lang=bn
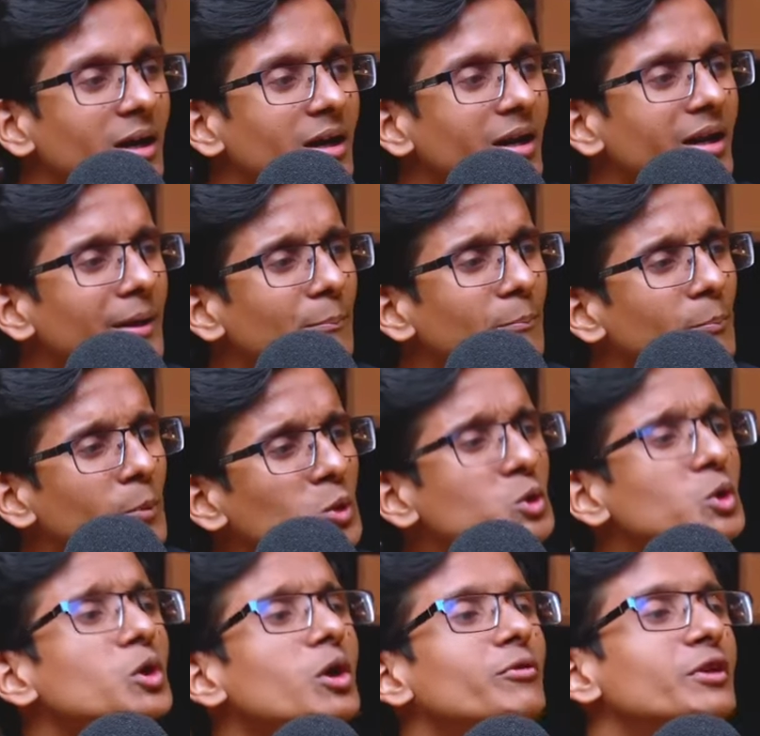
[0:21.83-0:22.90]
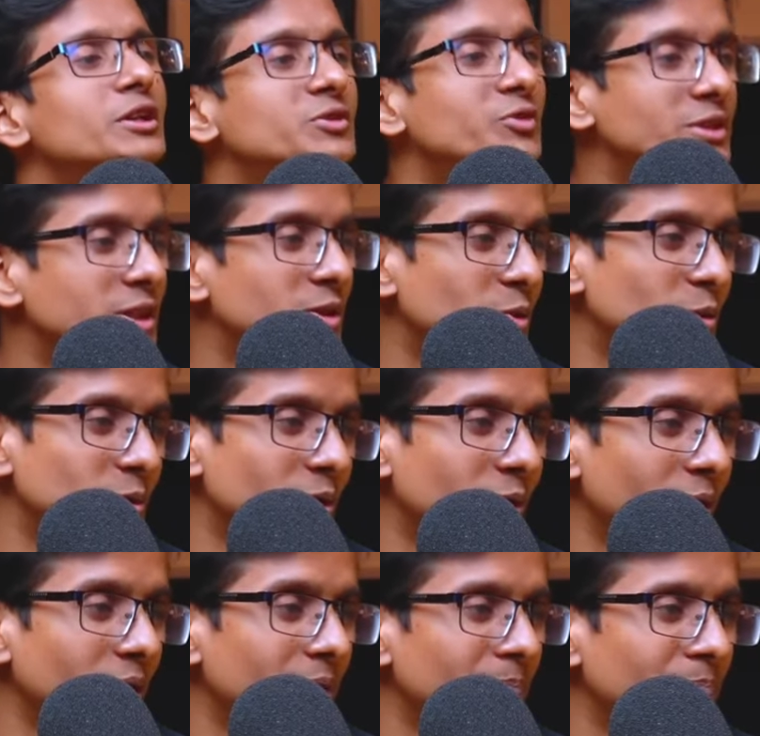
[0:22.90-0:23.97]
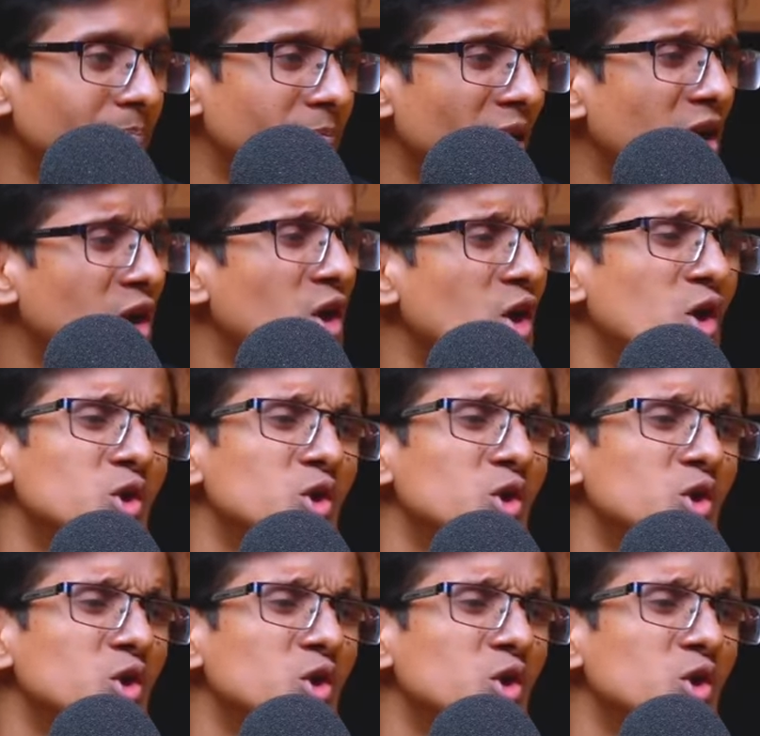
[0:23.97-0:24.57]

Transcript: আমাকে প্রচুর অফিস ভিজিট করতে হয় ওকে